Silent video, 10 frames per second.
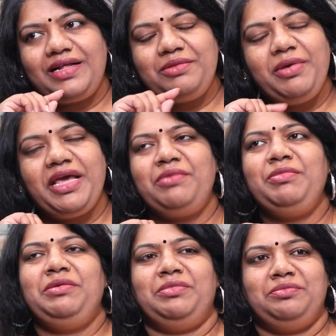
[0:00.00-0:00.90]
అది బేర్
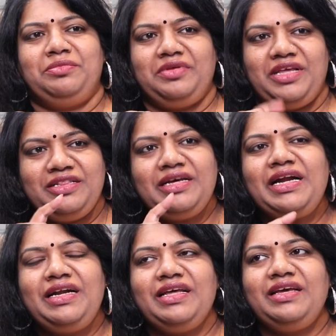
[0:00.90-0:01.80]
మినిమం
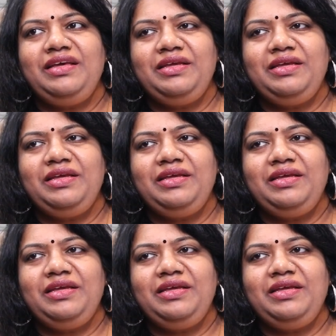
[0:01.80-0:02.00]
ఎందుకంటే